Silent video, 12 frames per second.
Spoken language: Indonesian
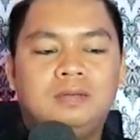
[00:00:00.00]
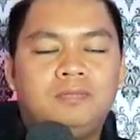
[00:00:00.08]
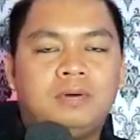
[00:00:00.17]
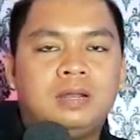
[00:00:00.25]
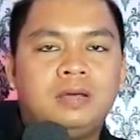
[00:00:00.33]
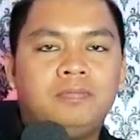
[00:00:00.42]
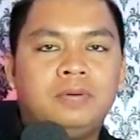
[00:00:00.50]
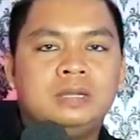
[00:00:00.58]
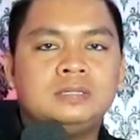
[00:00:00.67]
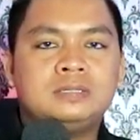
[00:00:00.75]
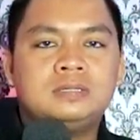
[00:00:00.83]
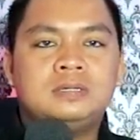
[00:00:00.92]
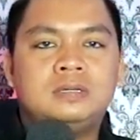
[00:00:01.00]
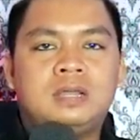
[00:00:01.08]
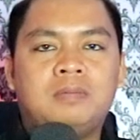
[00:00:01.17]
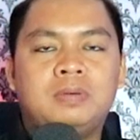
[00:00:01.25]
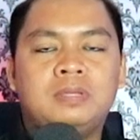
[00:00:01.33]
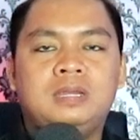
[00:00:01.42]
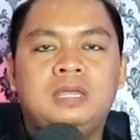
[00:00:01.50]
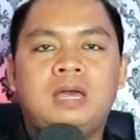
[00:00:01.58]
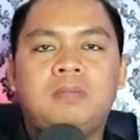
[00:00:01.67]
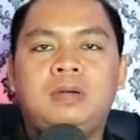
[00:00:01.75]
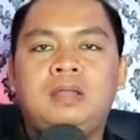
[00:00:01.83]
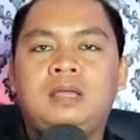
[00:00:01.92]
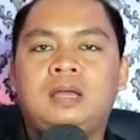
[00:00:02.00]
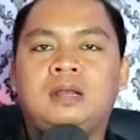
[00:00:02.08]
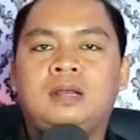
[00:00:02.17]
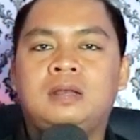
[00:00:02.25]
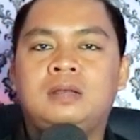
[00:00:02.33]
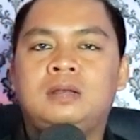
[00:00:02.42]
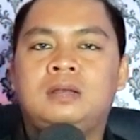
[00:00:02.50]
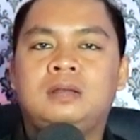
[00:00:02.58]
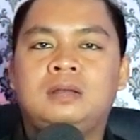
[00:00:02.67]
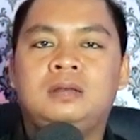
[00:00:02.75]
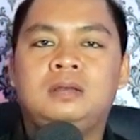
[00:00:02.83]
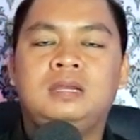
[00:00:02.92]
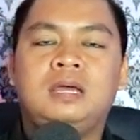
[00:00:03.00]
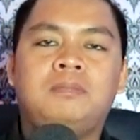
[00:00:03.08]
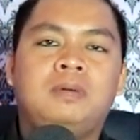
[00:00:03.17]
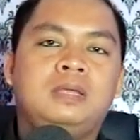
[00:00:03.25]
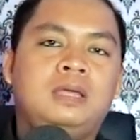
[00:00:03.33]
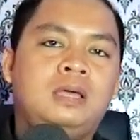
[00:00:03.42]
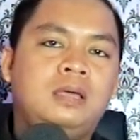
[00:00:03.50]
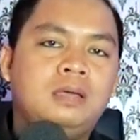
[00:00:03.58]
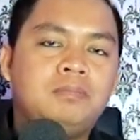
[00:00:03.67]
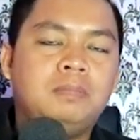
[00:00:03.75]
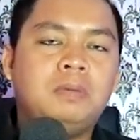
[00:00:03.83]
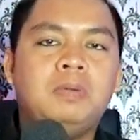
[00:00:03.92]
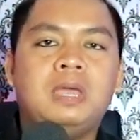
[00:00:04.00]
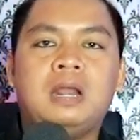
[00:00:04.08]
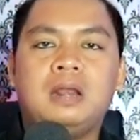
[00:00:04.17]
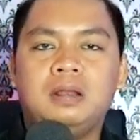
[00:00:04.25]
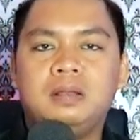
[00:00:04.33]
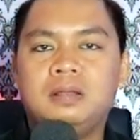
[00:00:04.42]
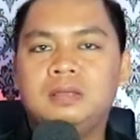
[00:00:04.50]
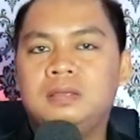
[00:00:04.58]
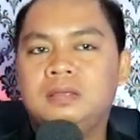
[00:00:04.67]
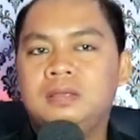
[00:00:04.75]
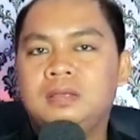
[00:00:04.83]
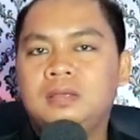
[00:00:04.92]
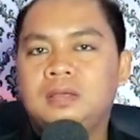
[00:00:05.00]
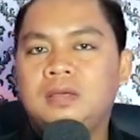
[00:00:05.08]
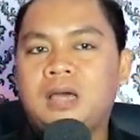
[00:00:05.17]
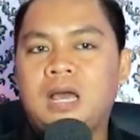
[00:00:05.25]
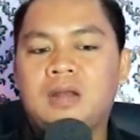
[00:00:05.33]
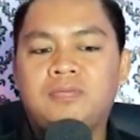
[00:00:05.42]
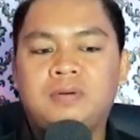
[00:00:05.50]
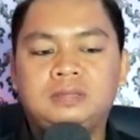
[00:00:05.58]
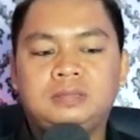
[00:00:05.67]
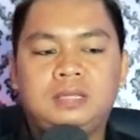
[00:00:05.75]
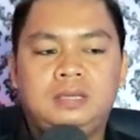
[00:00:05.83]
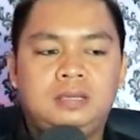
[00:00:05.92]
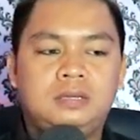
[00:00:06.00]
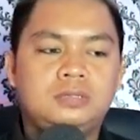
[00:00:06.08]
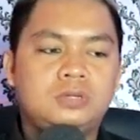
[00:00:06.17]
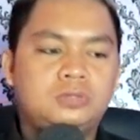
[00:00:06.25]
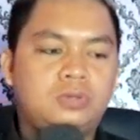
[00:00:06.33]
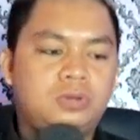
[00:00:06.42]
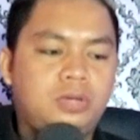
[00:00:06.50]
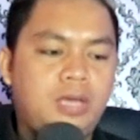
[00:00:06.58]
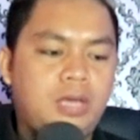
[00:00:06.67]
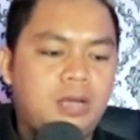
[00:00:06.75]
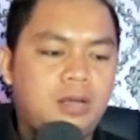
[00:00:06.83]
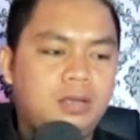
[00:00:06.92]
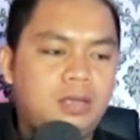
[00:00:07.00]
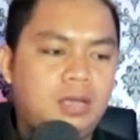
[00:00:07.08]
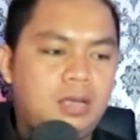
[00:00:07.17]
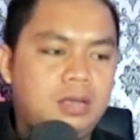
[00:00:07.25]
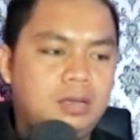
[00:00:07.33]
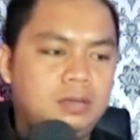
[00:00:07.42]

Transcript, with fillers: para fans namanya diabadikan di namanya BBL Al-Fatih sosok yang ya